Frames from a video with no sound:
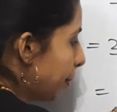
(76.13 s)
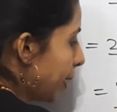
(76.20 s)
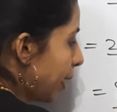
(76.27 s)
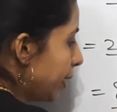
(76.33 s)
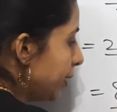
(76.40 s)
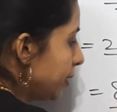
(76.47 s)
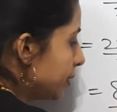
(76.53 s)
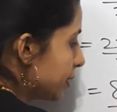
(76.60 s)

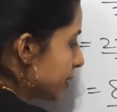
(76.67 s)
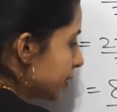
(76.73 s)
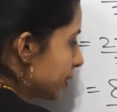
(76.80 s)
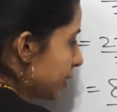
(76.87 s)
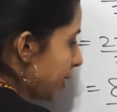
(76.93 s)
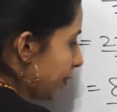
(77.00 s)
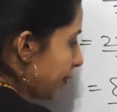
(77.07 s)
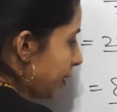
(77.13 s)
बाई
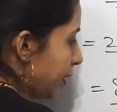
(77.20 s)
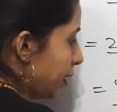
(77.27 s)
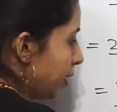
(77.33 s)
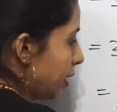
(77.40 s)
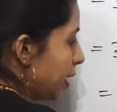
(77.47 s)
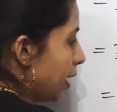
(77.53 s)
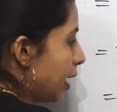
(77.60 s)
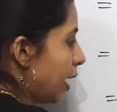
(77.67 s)

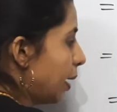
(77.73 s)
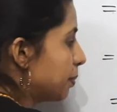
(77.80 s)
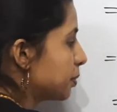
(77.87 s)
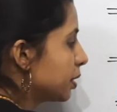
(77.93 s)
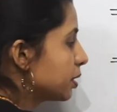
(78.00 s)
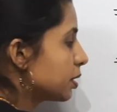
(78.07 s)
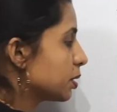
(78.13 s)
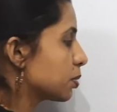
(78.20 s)
सेवन अब
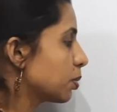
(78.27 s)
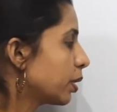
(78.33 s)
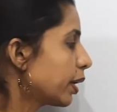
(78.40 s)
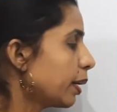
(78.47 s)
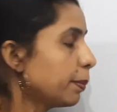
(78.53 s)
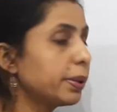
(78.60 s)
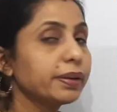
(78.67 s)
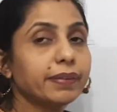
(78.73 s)
सिंस इसको अगर
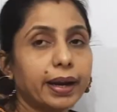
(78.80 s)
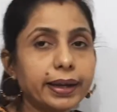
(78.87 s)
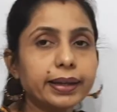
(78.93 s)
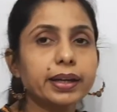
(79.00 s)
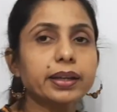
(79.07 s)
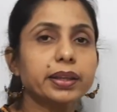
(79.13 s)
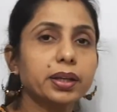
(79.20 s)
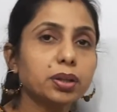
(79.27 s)
हम डिवाइड
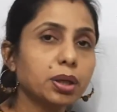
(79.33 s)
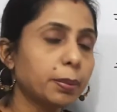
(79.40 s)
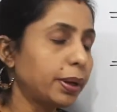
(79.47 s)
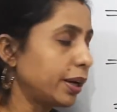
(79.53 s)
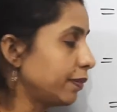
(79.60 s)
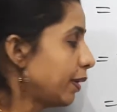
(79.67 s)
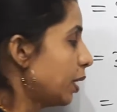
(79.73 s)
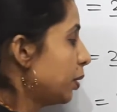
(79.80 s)
करते हैं तो
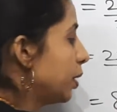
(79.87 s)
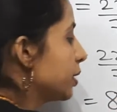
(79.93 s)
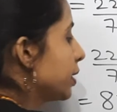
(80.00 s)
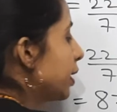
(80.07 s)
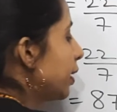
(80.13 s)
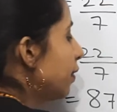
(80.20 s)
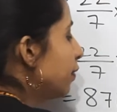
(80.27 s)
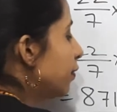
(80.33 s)
हमारा वैल्यू आ
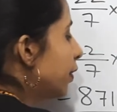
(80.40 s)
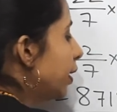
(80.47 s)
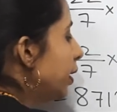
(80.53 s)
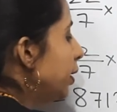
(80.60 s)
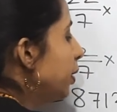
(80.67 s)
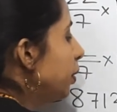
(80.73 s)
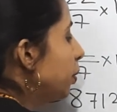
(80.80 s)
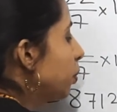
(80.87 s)
जाएगा
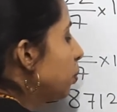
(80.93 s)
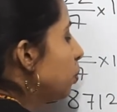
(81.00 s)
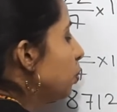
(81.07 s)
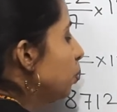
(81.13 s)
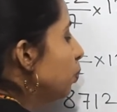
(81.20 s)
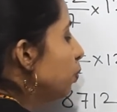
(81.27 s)
वन टू